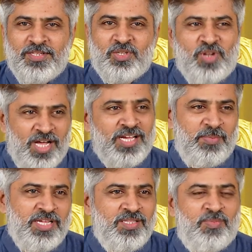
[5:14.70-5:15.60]
ஸோ நான்
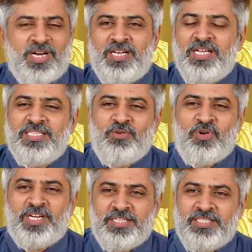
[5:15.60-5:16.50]
எப்படி இது பண்ணேன்னா அந்த
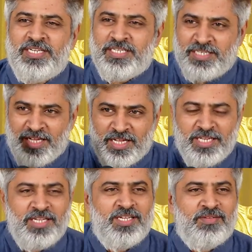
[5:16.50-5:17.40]
ஒரு கருத்தையே எடுத்து
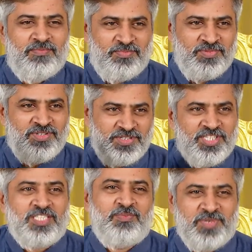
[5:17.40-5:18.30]
நானே
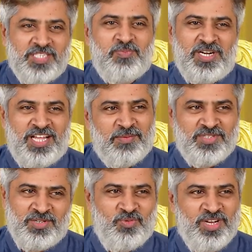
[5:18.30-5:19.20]
ஜஸ்ட் டெஸ்ட் பண்ண
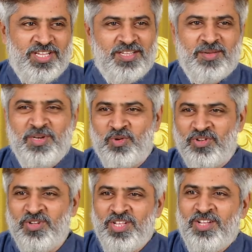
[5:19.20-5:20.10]
ஆரம்பித்தேன் உள்ளே எப்படி
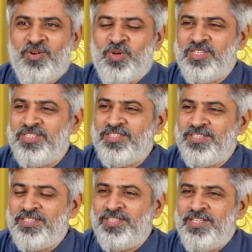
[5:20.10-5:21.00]
ஒரு ஒரு
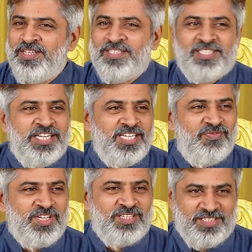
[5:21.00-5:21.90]

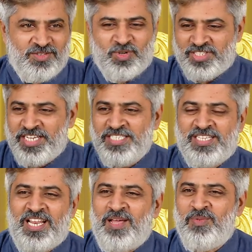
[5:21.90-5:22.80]
சயின்டிஃபிக் ஒரு
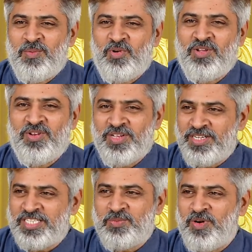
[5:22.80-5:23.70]
சயின்ஸ் லேபில் போய்
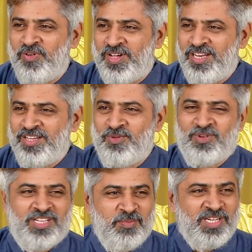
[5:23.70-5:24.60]
டெஸ்ட் பண்ணுவாங்க இல்லையா
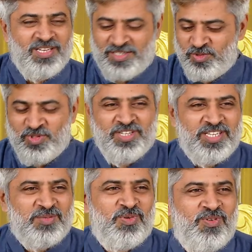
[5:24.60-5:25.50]
ஒரு கெமிக்கல்ஸ் ஊற்றி
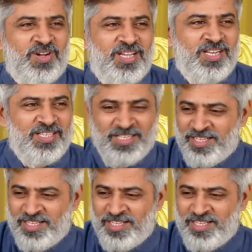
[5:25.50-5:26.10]
டெஸ்ட் பண்ணுவாங்க இல்லை